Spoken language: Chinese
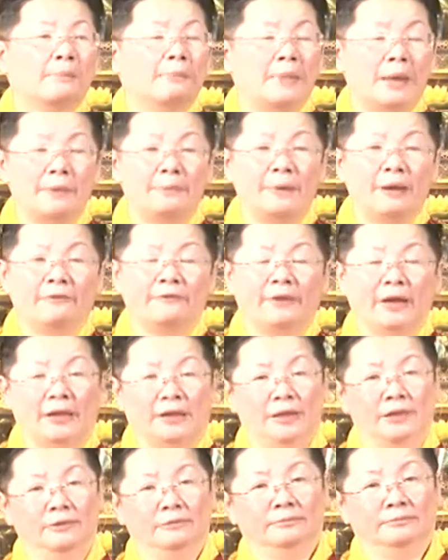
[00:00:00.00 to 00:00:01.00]
没办法
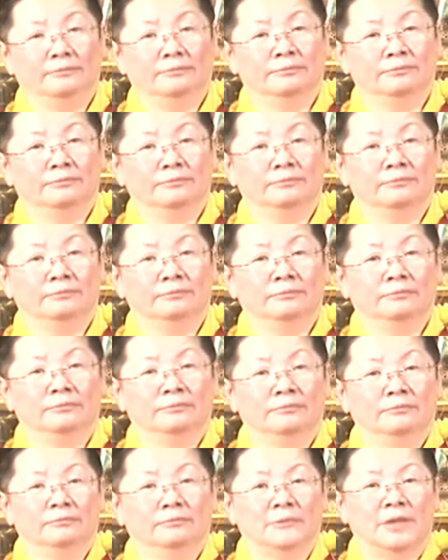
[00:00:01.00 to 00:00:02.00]
医，
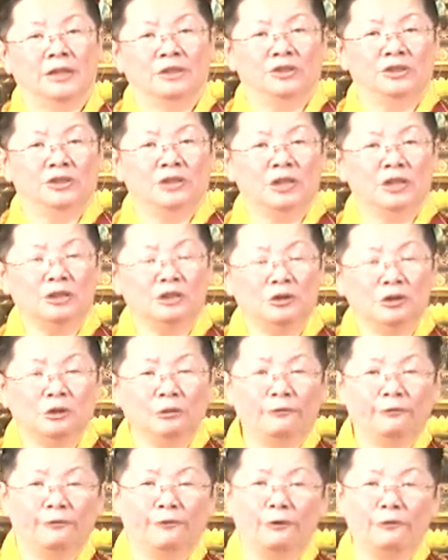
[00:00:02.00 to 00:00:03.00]
但经
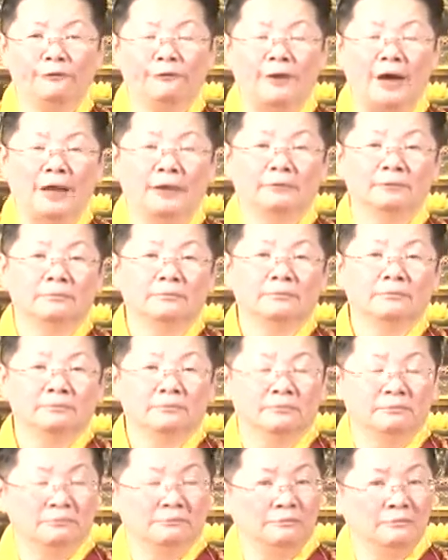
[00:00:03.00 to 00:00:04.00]
由佛法
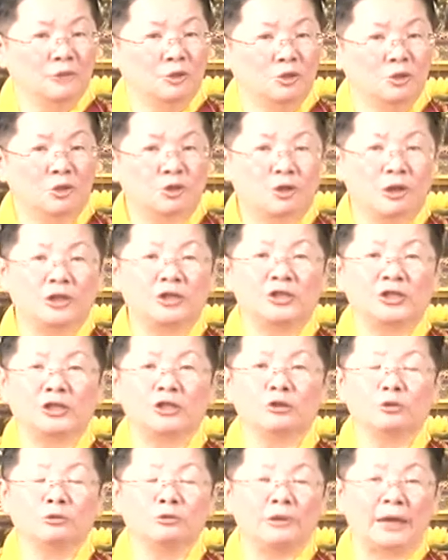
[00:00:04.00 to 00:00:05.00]
学
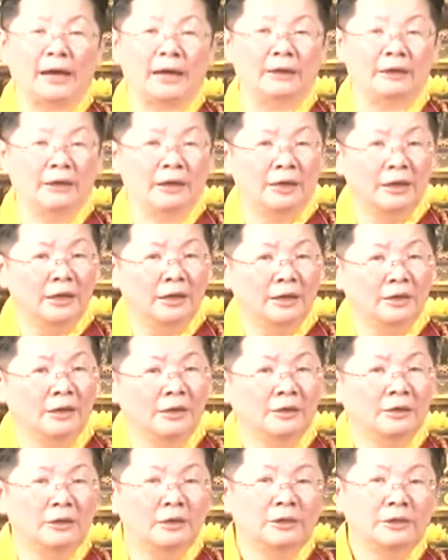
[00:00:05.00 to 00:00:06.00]
习出来、
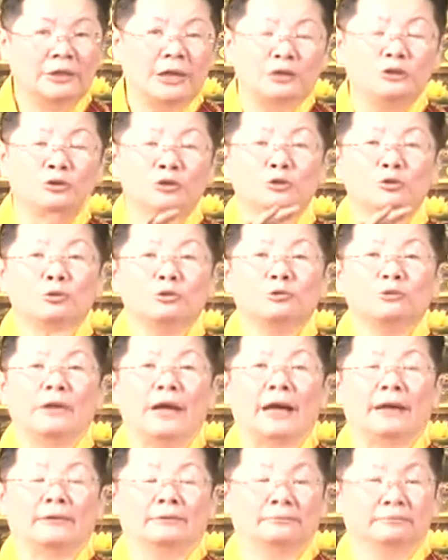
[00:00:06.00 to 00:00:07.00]
研究出
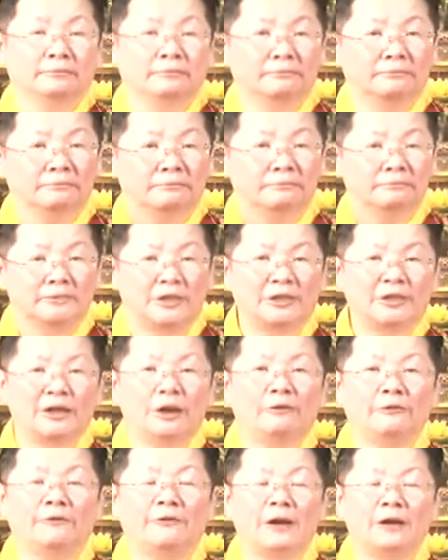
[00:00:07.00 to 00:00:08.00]
来的
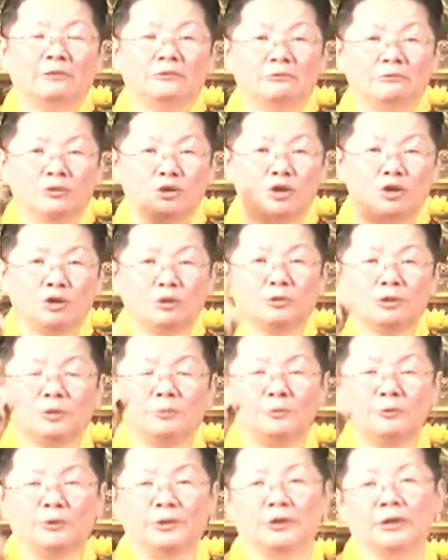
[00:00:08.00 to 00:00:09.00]
药方就是
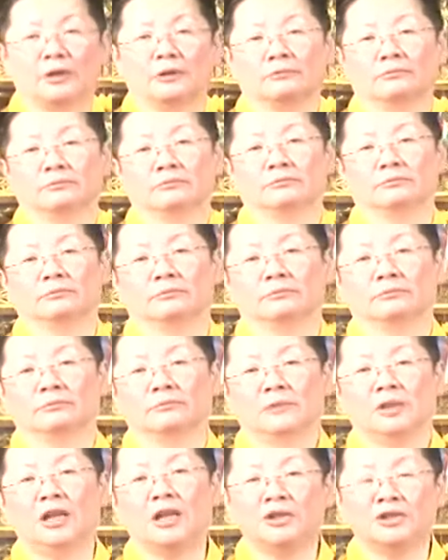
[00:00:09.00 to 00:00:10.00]
不一样，
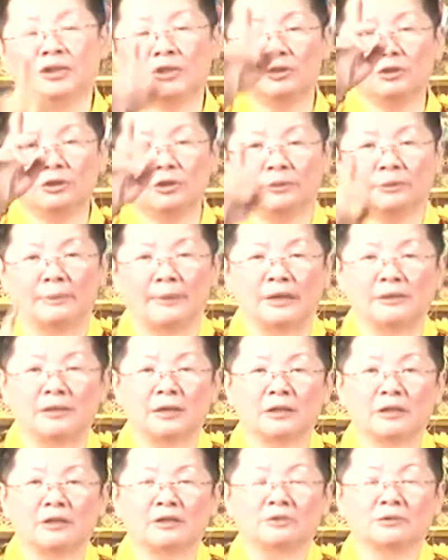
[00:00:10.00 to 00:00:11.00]
一吃就马
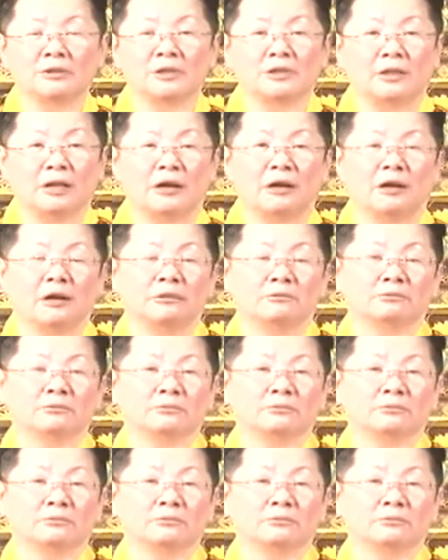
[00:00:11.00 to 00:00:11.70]
上能够治疗好。